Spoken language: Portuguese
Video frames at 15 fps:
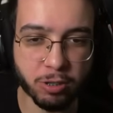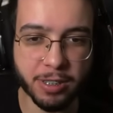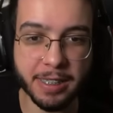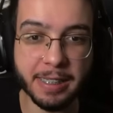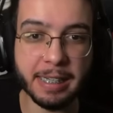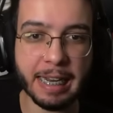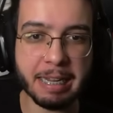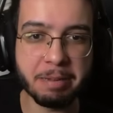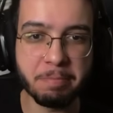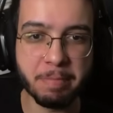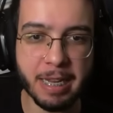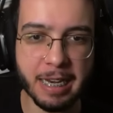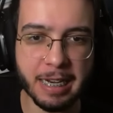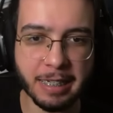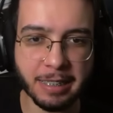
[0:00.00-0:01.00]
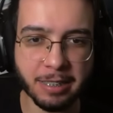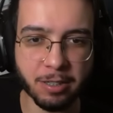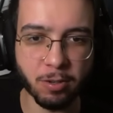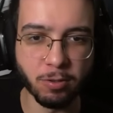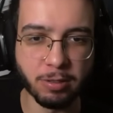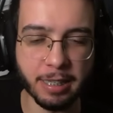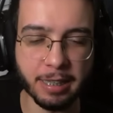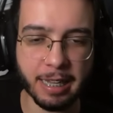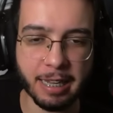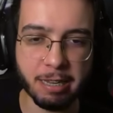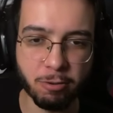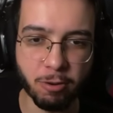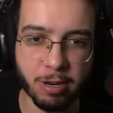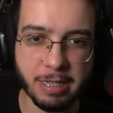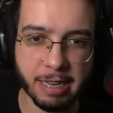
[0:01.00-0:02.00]
não sei se tá em milhas ou se tá em
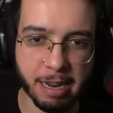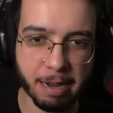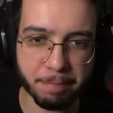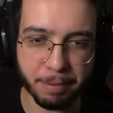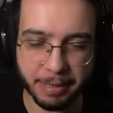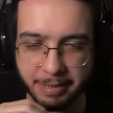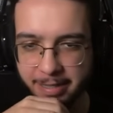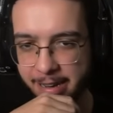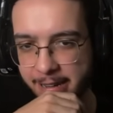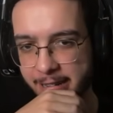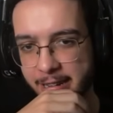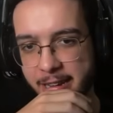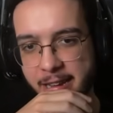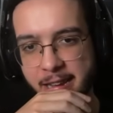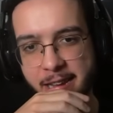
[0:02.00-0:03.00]
coisa, hein, rapaziada.